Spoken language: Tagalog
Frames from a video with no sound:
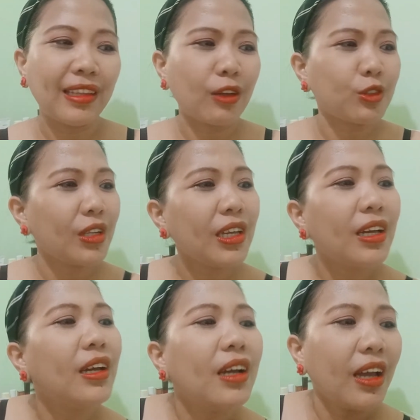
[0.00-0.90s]
Actually,
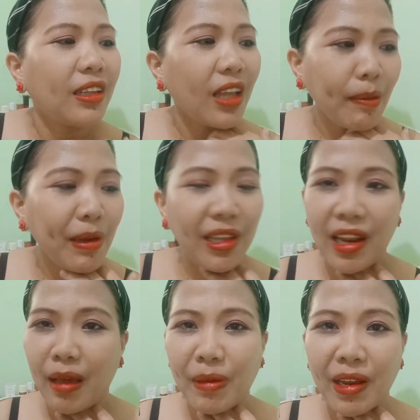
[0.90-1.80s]
hindi niya
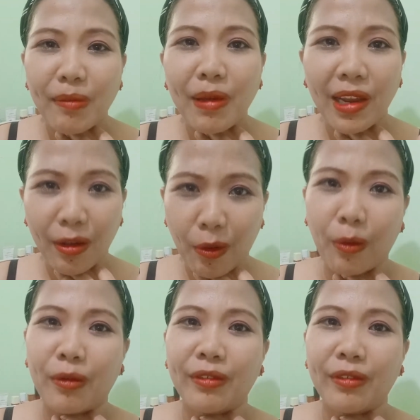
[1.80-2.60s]
binili, pinabili ko.